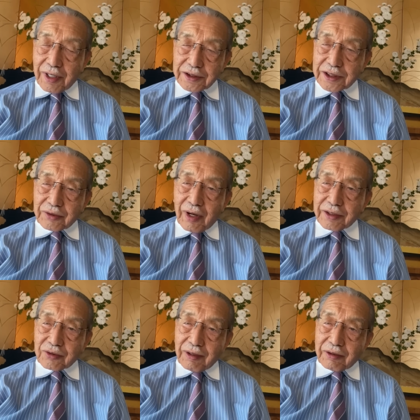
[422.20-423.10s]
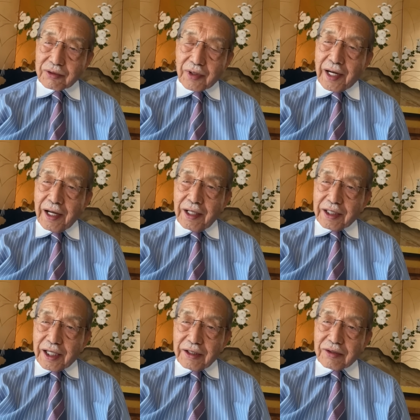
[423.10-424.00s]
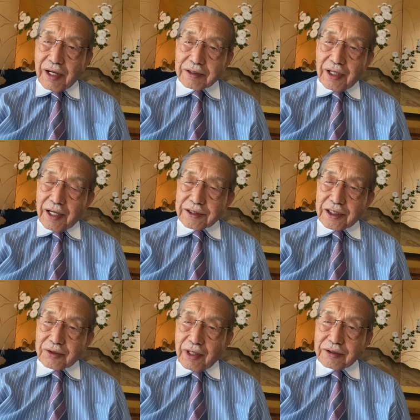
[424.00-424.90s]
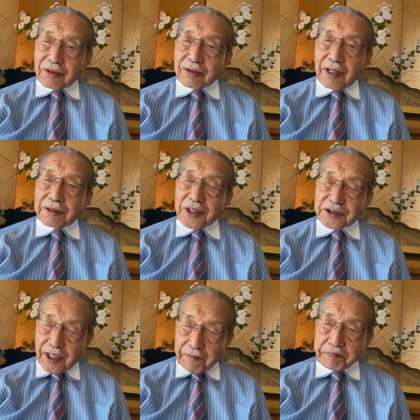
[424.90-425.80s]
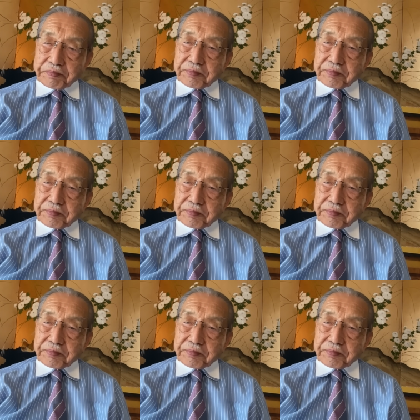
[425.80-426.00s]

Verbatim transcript: 壊したとか、あれとかこれとか、原油価格が上がったとか、いろいろありまして、